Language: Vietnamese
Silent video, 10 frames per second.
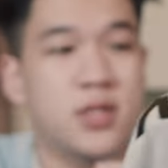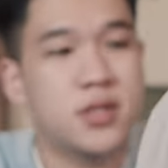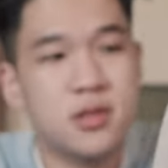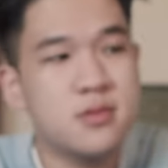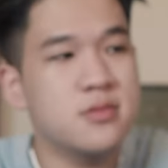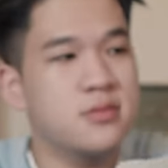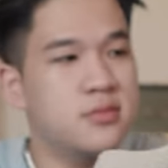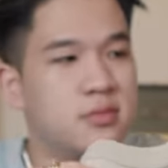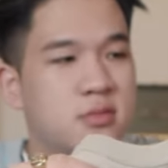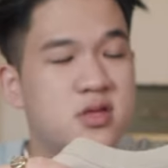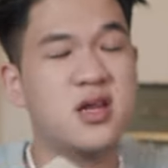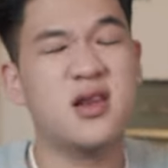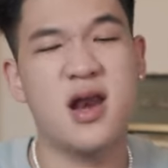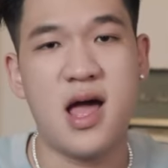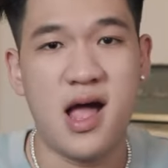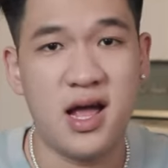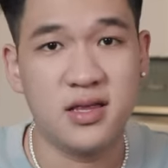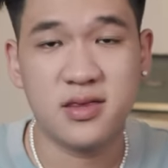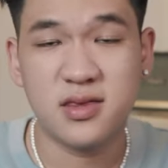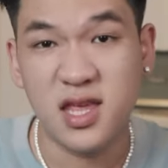thật sự rất là
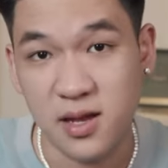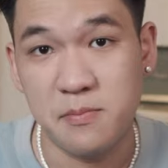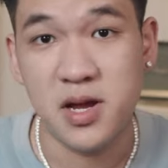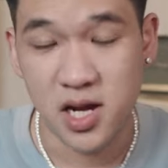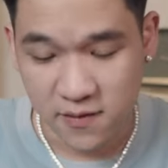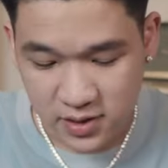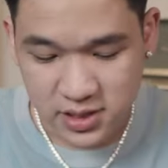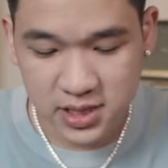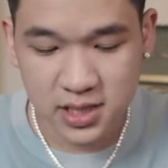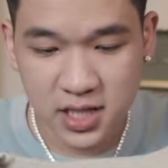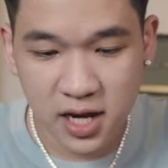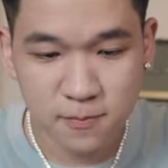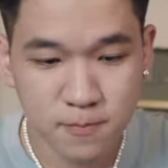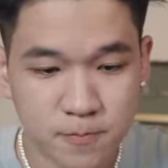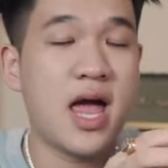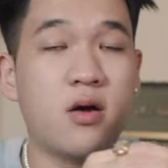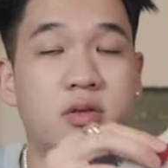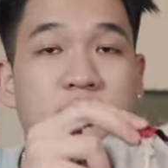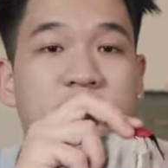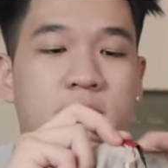tỉ mỉ và chi tiết thác
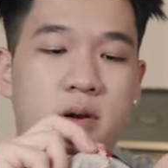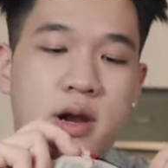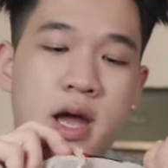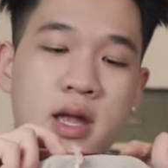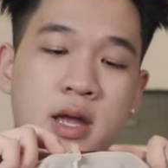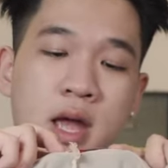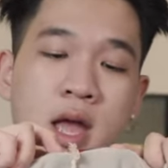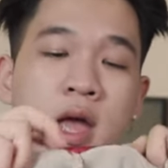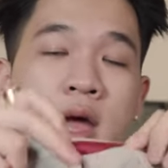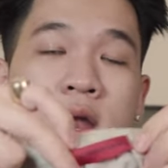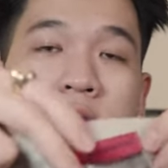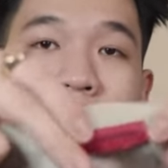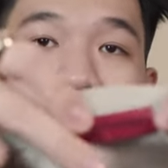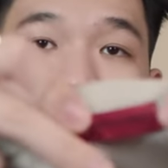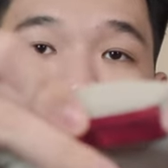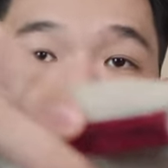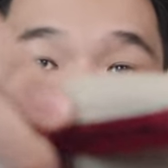của sản phẩm ở đây là The